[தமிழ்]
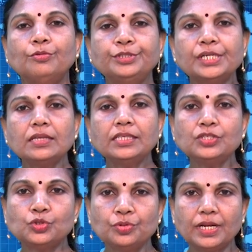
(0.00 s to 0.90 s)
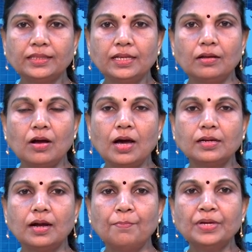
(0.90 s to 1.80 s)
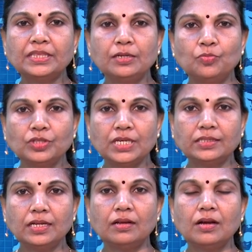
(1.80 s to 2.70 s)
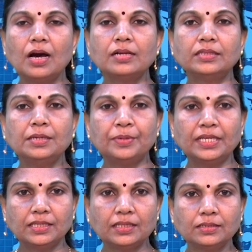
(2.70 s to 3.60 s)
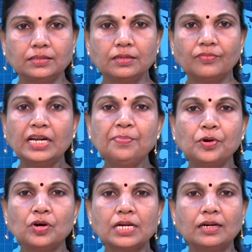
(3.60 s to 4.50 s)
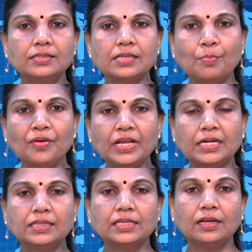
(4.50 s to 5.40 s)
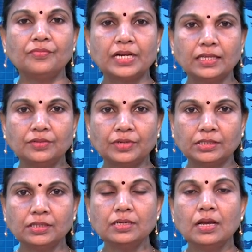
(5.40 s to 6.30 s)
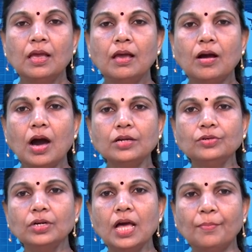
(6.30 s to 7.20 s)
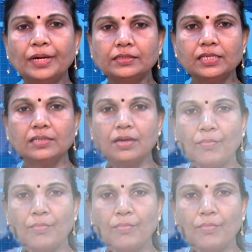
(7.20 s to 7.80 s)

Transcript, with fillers: குஜராத்தின் சூரத்தில் கார் கம்பத்தில் மோதியதில் கார் தீ பிடித்தது வழிப்போக்கர்கள் சம்பவ இடத்திற்கு விரைந்து வந்து காருக்குள் அமர்ந்திருந்த